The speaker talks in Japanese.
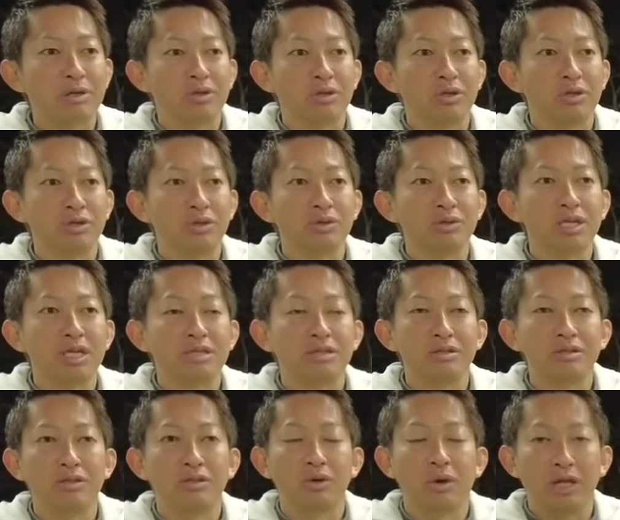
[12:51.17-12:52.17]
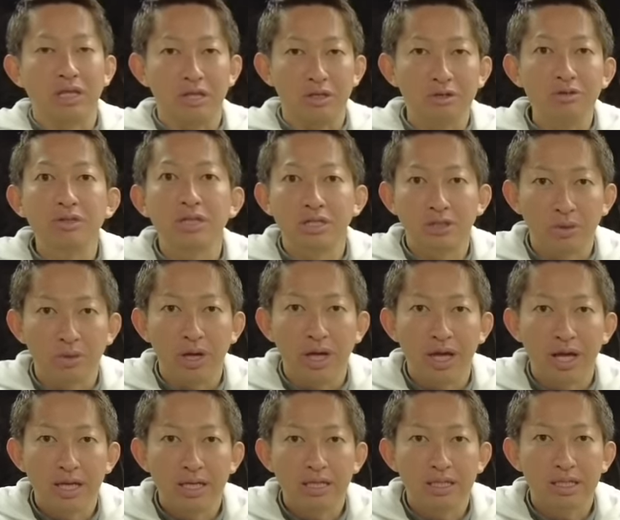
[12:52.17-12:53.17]
トで調整するとかって言うでしょ俺、う
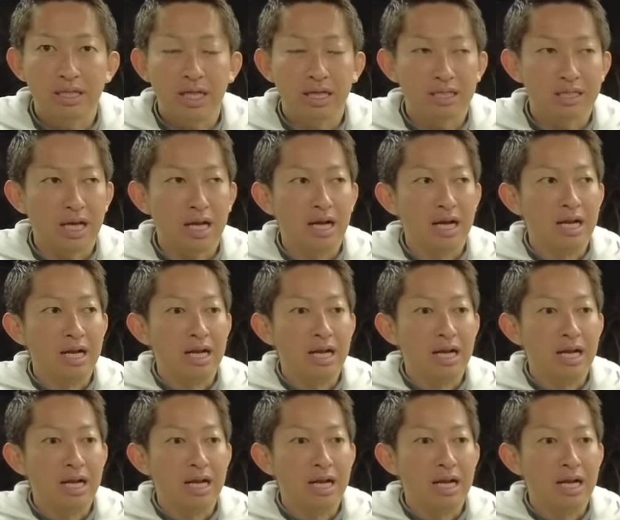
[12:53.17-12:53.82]
んうん、そしたらさ